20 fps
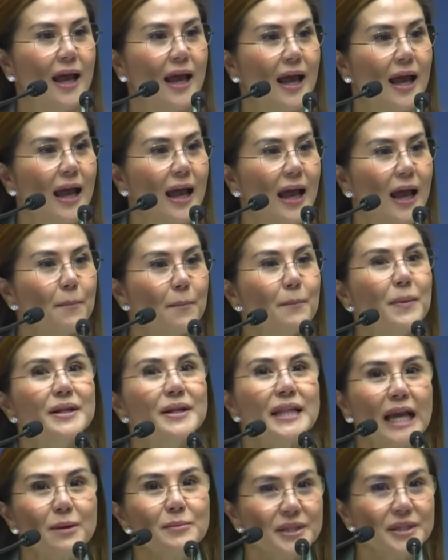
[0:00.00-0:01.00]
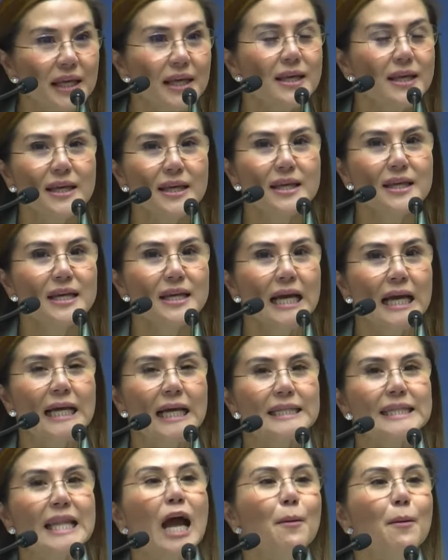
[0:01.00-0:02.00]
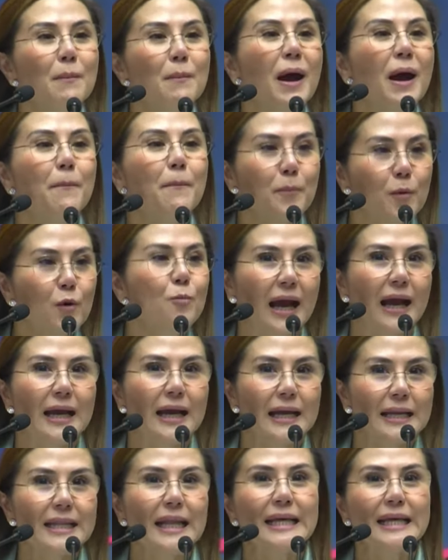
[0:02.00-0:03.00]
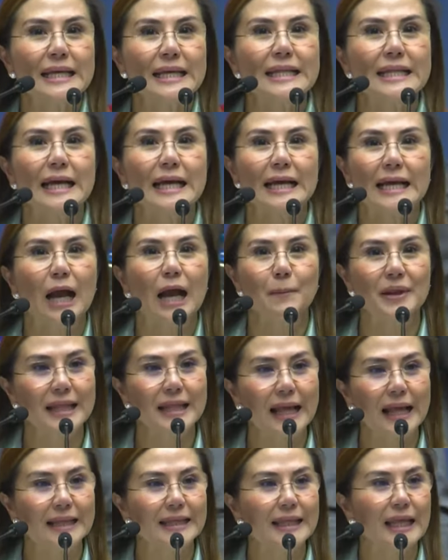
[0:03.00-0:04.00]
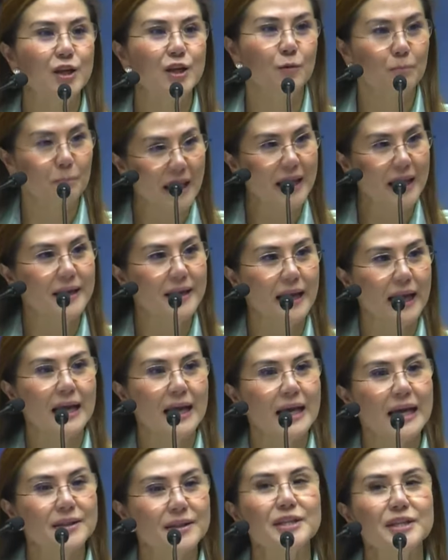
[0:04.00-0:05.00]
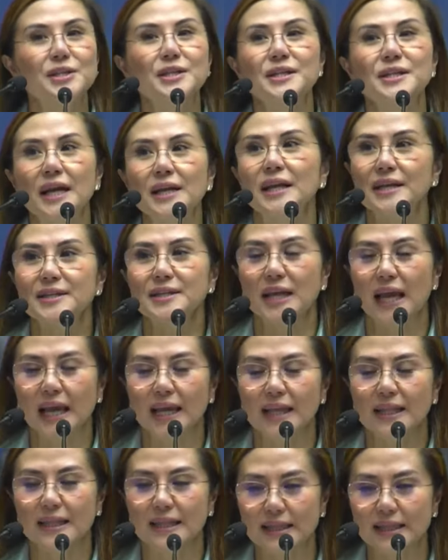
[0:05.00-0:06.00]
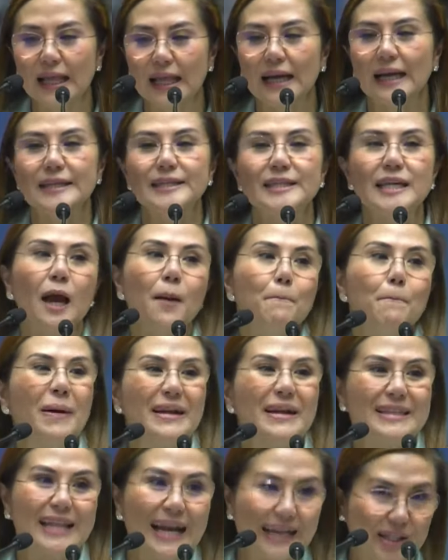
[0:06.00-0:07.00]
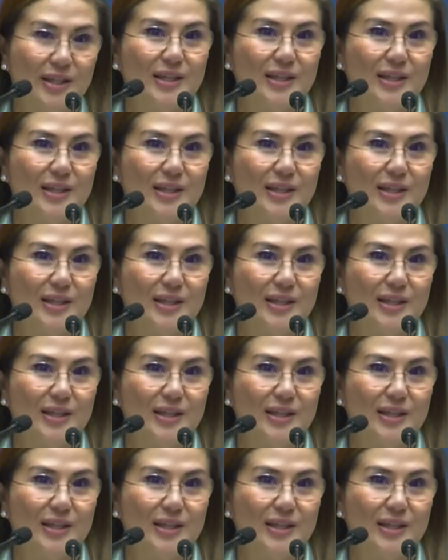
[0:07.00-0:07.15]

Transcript: But I'm saying, tama po ba na ginagamit natin yung pera na sinet aside ng isang batas